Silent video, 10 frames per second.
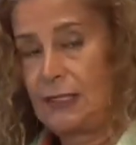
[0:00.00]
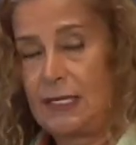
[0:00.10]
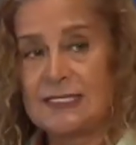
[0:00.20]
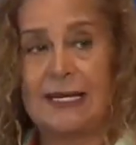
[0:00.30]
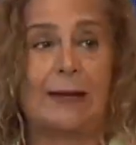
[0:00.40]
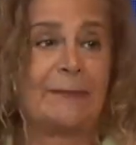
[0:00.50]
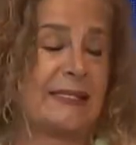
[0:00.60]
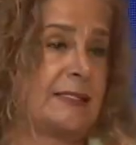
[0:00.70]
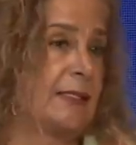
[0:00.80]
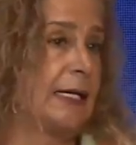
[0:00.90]
es la
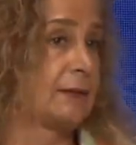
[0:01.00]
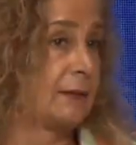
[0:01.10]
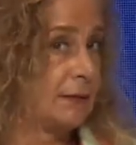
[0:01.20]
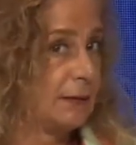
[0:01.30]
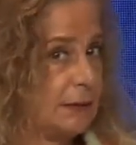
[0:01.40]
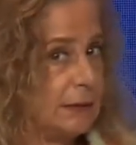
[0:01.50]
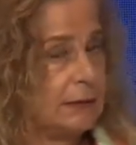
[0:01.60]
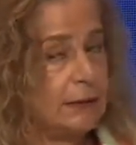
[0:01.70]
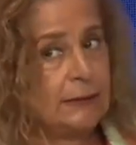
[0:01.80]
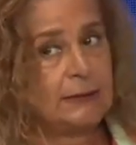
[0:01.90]
capacidad
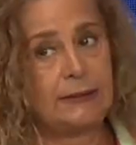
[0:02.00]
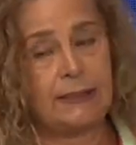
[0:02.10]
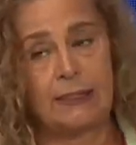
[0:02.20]
de